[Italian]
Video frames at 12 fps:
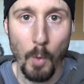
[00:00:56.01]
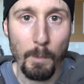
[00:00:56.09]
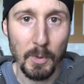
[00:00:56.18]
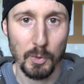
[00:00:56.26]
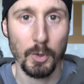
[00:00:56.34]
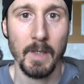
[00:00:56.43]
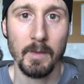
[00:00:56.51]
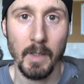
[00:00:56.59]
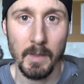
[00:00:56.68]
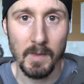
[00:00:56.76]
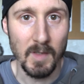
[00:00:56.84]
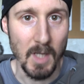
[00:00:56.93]
composto da
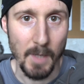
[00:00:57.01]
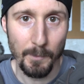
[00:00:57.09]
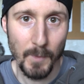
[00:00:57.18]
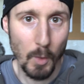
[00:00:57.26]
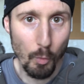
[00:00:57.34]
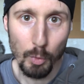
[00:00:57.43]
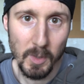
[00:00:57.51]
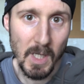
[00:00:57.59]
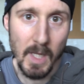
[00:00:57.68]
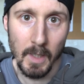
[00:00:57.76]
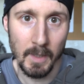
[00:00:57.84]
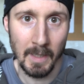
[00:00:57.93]
attrezzi
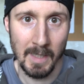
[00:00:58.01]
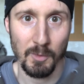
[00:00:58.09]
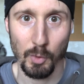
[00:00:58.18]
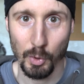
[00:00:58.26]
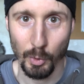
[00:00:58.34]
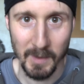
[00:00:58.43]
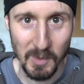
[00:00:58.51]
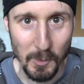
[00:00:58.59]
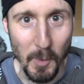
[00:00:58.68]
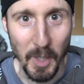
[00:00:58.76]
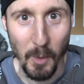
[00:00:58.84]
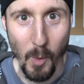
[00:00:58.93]
utili nel caso ci
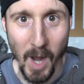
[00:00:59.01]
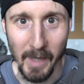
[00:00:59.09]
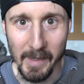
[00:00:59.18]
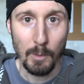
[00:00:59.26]
trovassimo nei guai.